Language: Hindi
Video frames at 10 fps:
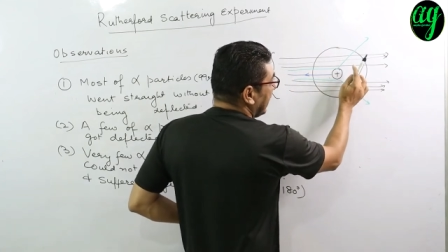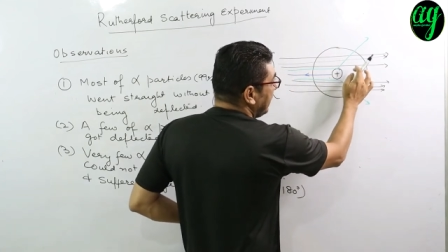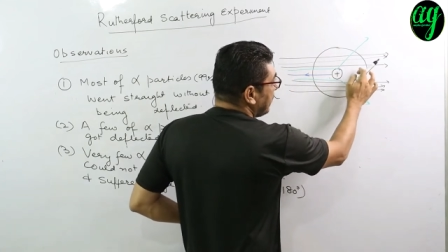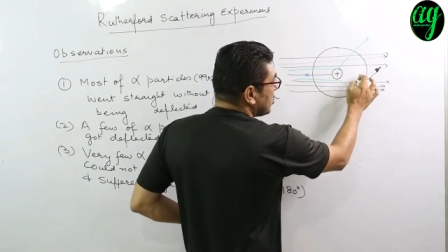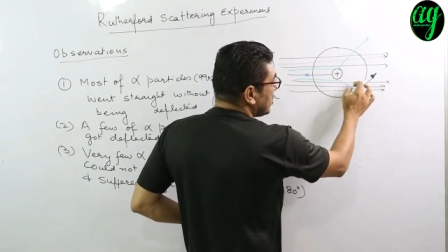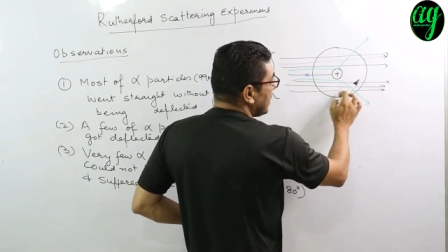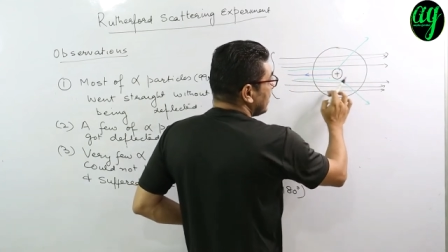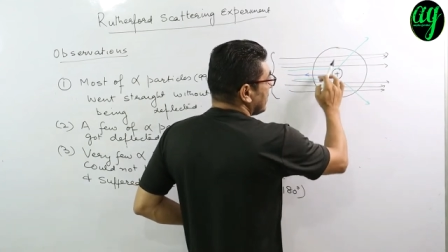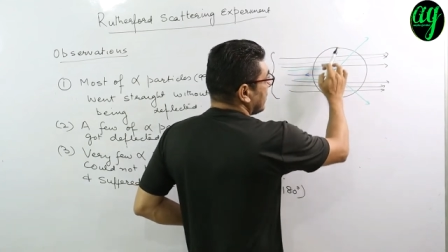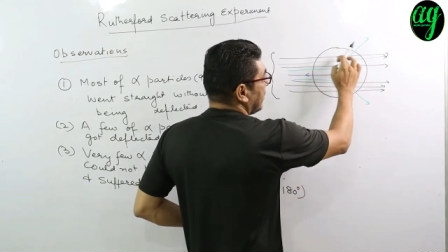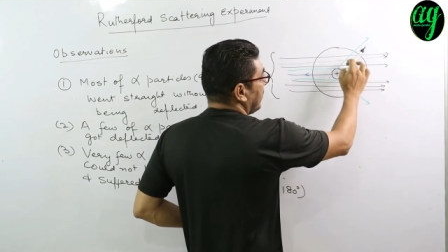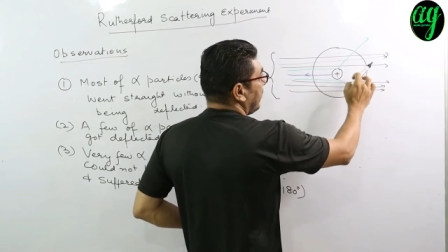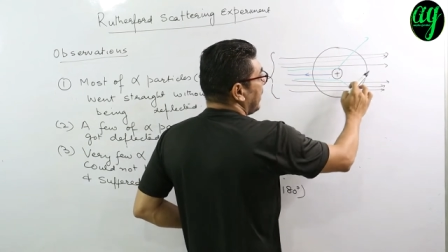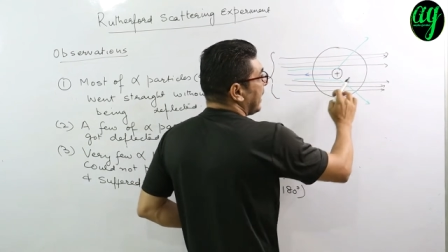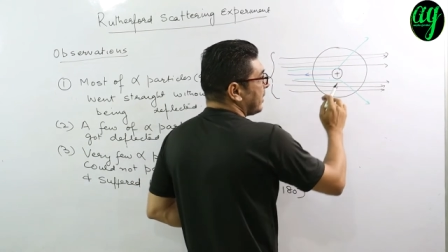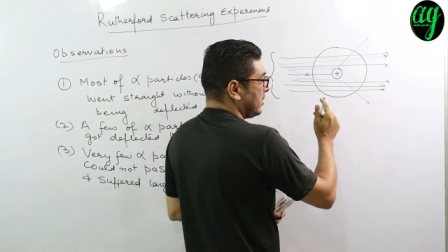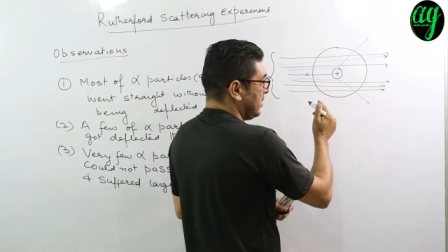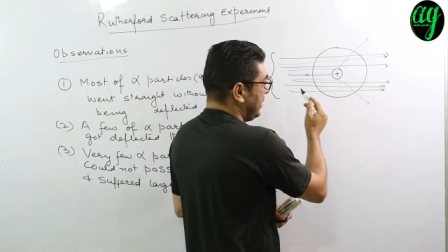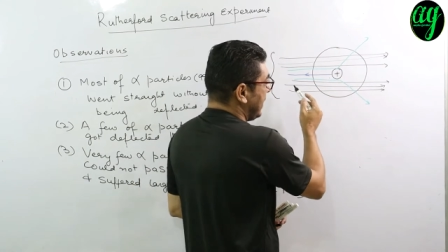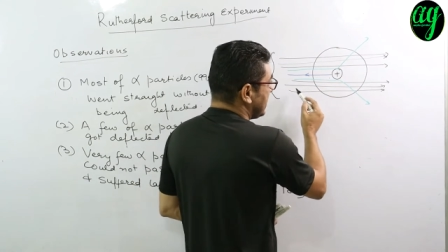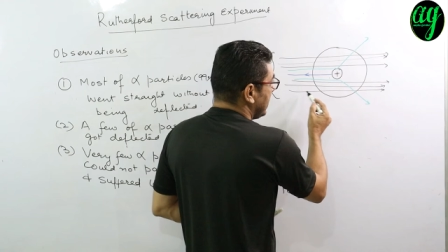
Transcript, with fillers: खाली पोर्शन है ब्लैक यहाँ